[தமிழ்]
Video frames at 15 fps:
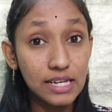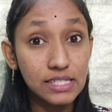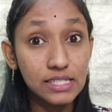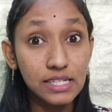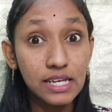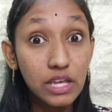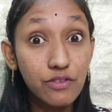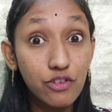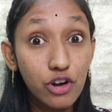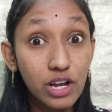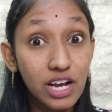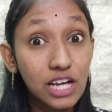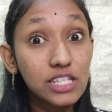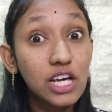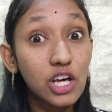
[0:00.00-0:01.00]
ஆனிச்சு இவரோட
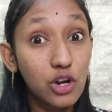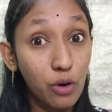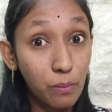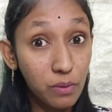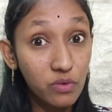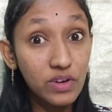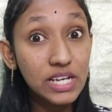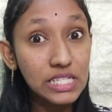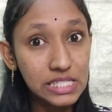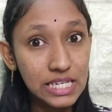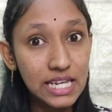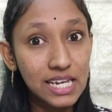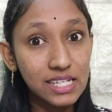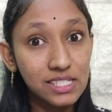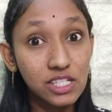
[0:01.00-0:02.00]
கதை ரொம்பவே
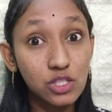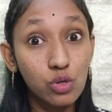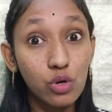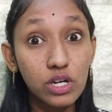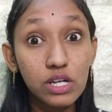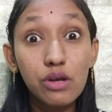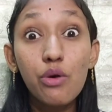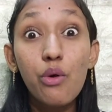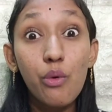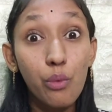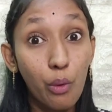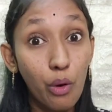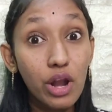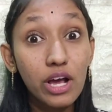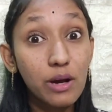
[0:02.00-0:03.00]
சீரியஸ்ன்னு சொல்லிட்டு
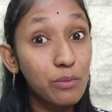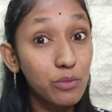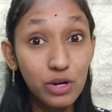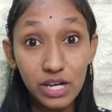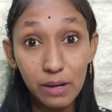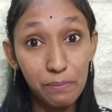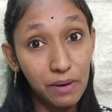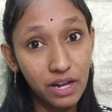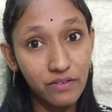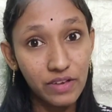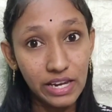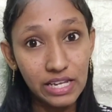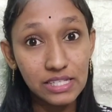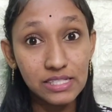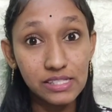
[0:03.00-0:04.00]
உலகம் முழுக்க
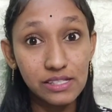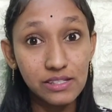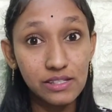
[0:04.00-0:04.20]
பரவிடுச்சு